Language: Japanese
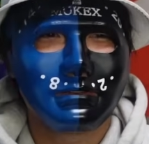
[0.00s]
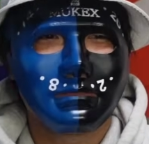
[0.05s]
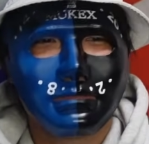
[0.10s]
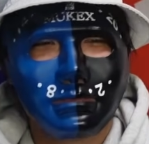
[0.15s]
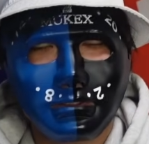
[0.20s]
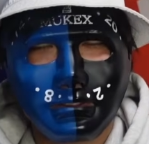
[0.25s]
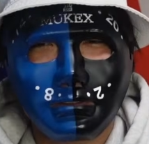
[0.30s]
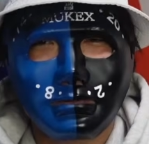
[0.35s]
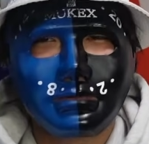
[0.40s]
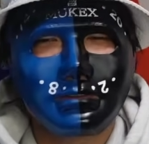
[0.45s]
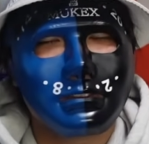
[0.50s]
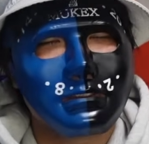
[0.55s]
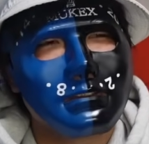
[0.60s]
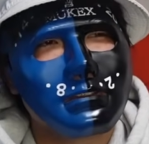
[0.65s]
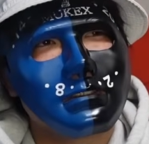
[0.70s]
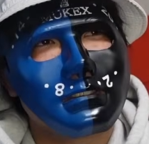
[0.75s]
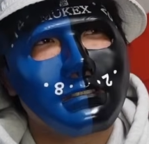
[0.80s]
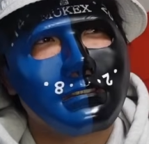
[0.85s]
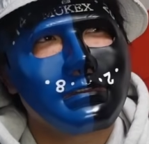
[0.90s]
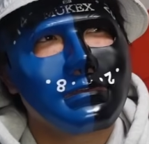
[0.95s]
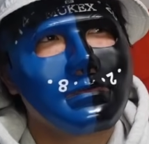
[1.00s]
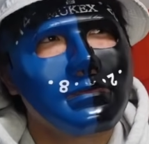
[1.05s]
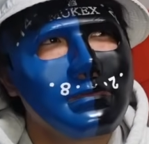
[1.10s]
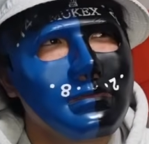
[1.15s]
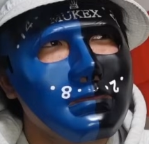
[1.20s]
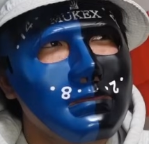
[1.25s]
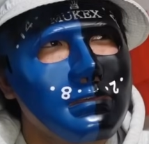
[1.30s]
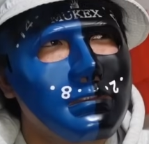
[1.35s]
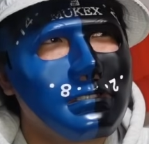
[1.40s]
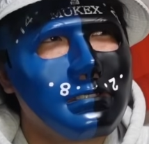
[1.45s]
見てください
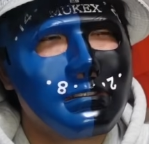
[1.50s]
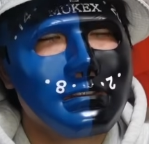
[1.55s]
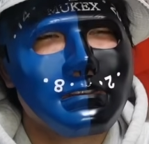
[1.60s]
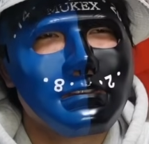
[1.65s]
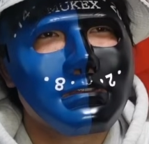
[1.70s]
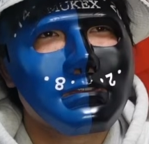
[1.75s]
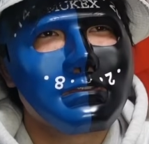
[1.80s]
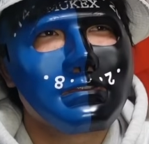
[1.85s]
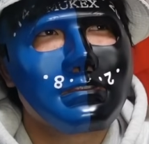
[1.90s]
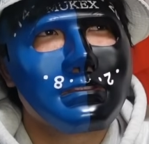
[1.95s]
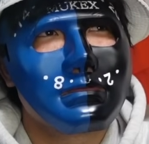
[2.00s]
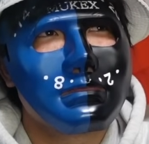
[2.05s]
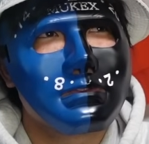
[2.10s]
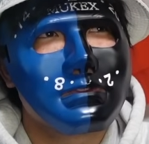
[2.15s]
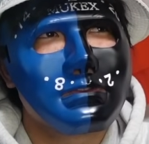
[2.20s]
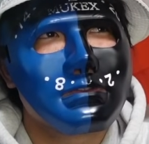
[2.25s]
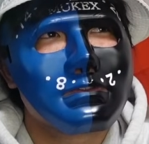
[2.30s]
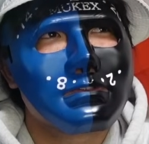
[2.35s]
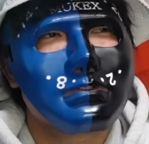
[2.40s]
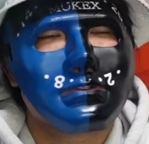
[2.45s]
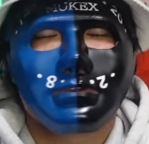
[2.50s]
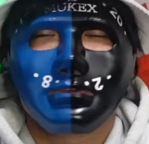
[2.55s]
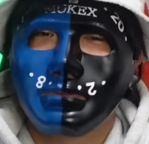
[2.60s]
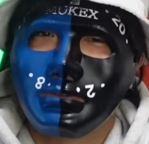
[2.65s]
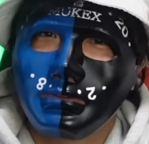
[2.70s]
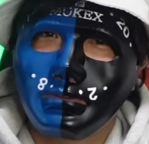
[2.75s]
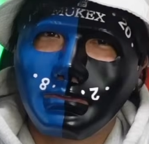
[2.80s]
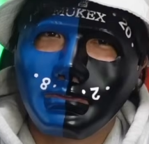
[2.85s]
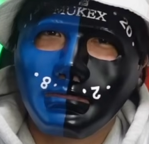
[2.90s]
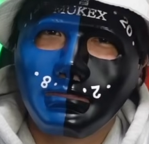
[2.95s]
今回についてもちょっとこ
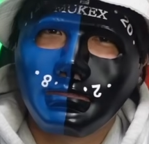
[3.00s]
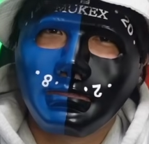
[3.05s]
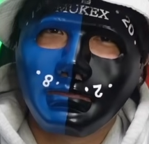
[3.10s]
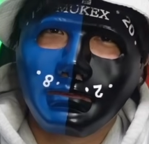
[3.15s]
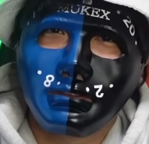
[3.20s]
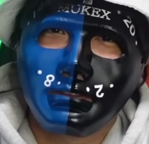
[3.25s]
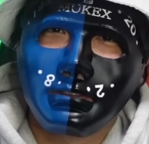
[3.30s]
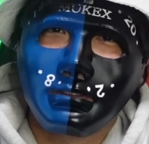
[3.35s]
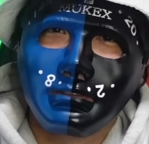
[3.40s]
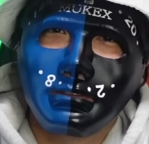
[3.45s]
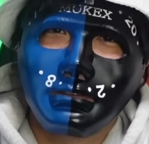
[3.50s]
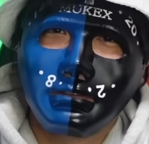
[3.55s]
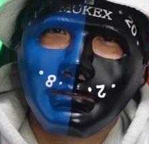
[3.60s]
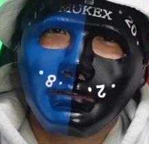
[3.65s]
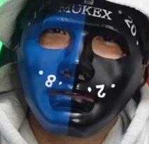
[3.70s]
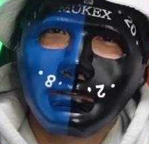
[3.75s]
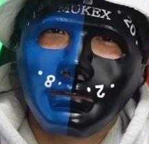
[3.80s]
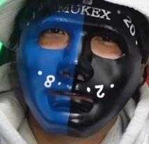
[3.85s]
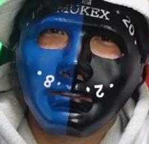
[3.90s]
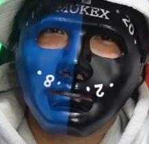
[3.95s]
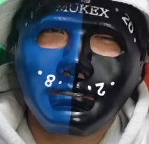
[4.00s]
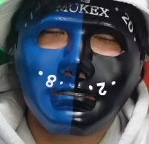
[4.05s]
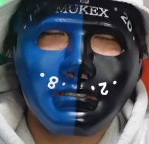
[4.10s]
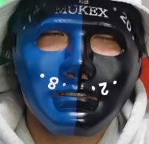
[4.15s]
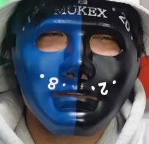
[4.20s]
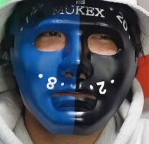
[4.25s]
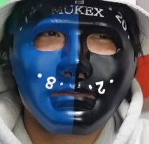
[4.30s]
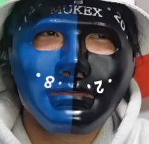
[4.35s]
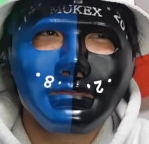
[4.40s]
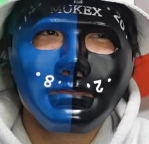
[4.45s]
の価
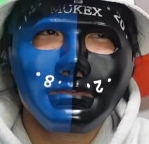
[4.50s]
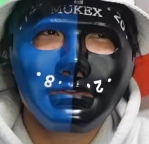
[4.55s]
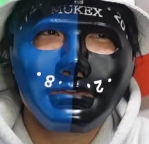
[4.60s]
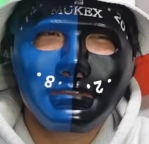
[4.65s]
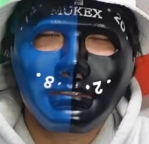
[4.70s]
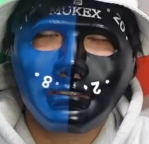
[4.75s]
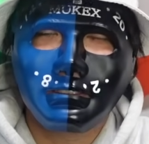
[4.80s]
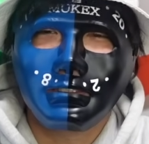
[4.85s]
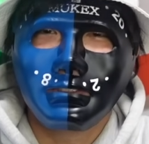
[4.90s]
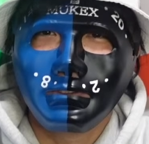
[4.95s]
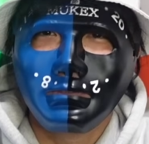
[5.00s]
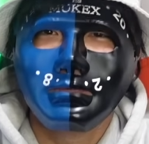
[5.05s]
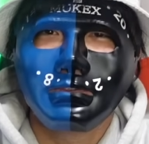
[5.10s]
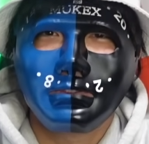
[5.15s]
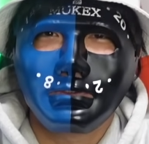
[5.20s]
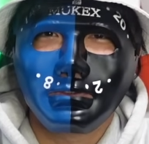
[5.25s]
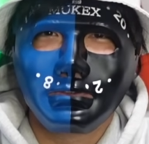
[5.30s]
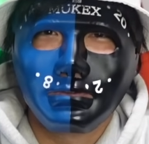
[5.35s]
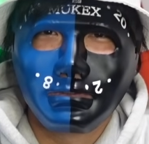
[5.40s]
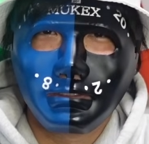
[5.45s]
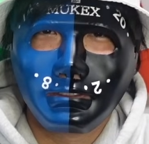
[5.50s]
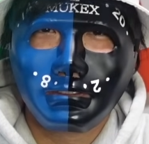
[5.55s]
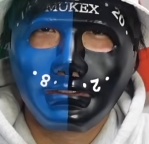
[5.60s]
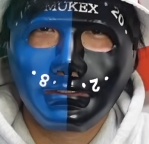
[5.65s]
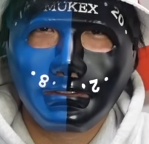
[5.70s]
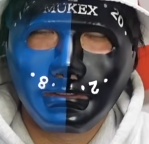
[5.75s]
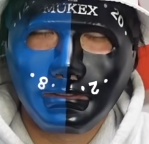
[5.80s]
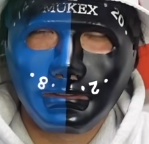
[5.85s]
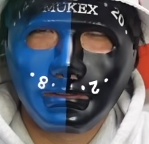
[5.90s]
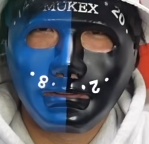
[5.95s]
格をただ読むというね、
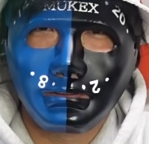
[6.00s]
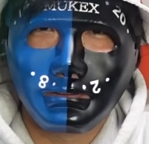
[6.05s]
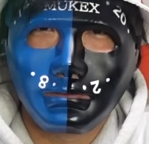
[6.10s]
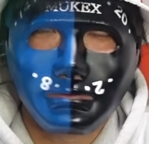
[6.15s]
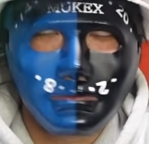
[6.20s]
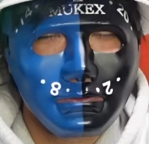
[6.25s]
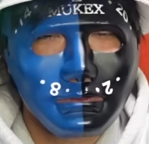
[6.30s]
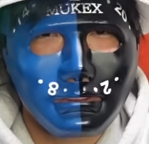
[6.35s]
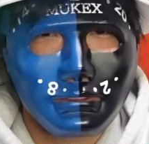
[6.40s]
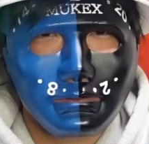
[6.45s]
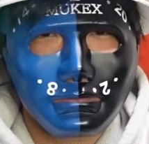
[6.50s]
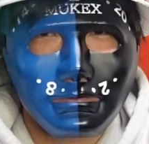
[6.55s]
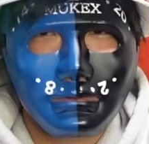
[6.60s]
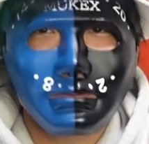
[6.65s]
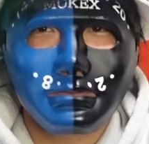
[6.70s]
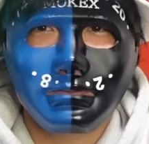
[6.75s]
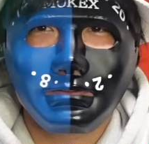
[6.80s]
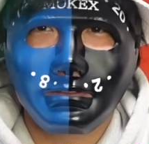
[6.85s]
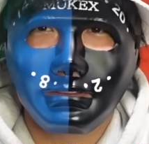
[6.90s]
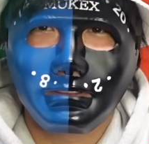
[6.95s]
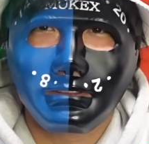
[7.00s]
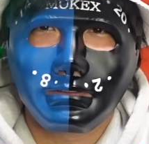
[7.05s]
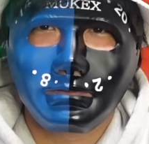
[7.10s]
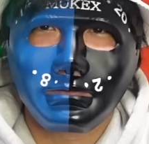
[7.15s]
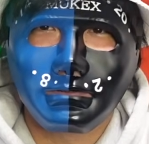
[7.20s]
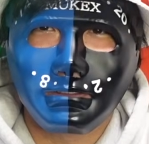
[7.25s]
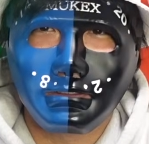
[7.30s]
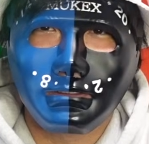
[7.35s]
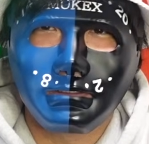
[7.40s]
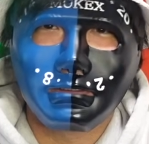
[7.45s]
えー、動画これ作らないと
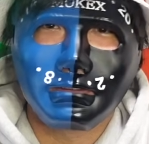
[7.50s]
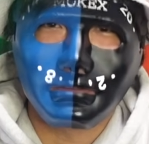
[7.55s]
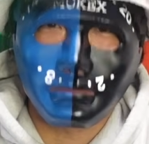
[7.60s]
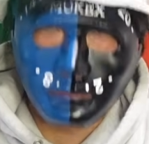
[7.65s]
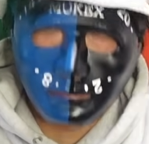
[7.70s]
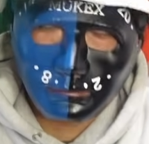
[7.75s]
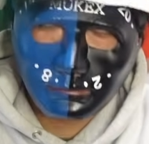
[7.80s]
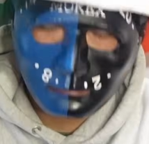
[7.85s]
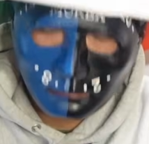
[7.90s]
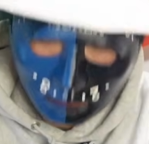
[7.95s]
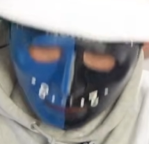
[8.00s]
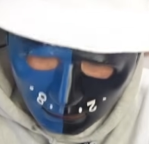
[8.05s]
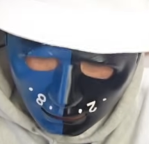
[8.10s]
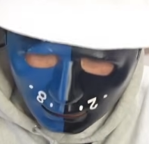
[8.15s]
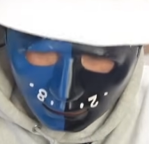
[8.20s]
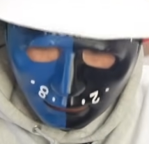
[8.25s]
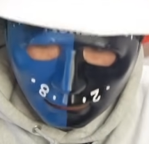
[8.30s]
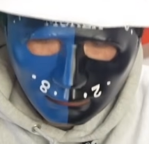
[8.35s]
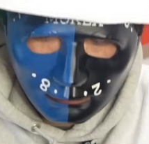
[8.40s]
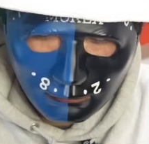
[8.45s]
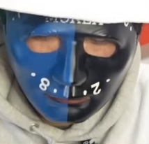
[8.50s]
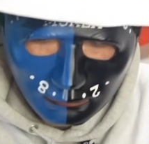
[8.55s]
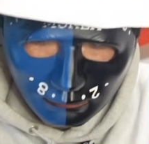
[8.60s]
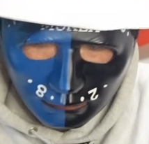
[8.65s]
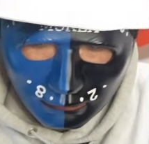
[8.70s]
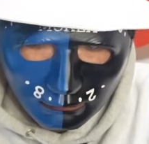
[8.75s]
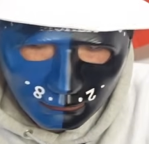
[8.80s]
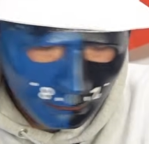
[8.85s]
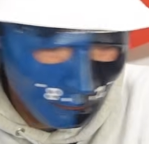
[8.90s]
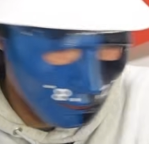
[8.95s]
いけないですねはいそんな感じ